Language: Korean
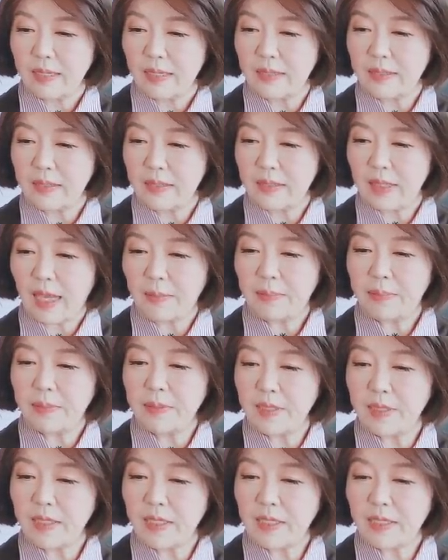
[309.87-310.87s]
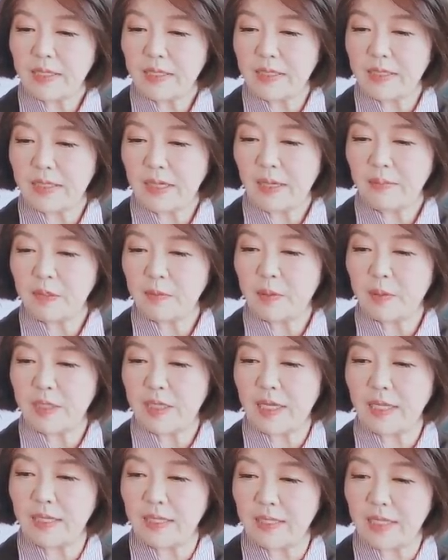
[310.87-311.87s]
그래서 애플이그
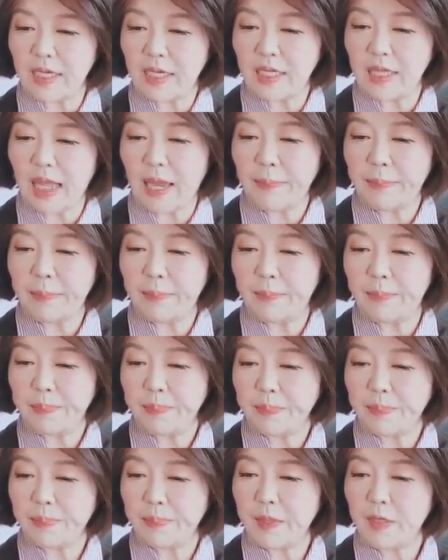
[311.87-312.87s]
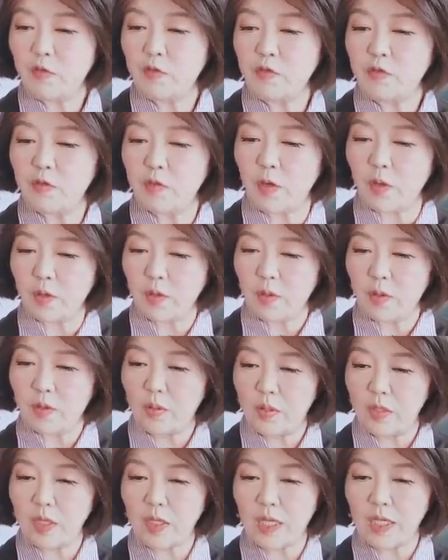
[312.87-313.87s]
30% 인앱 수수료
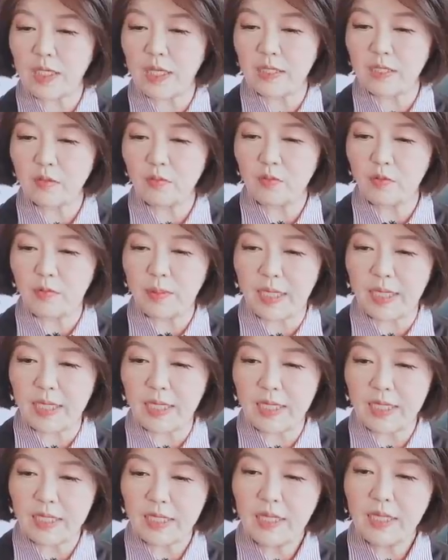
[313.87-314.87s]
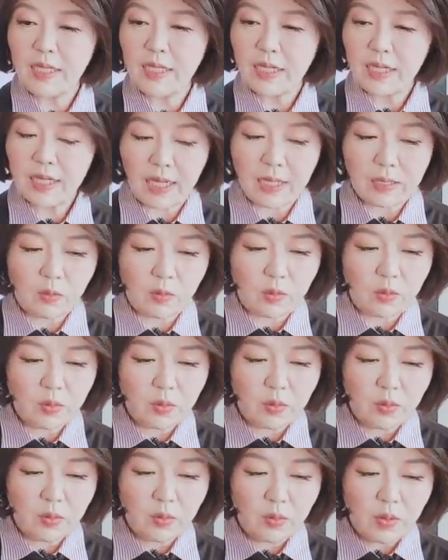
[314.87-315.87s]
여기에 대해서 불만을 갖고
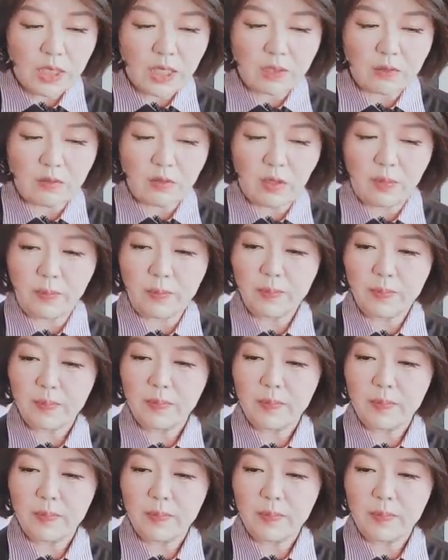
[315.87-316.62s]
있고요.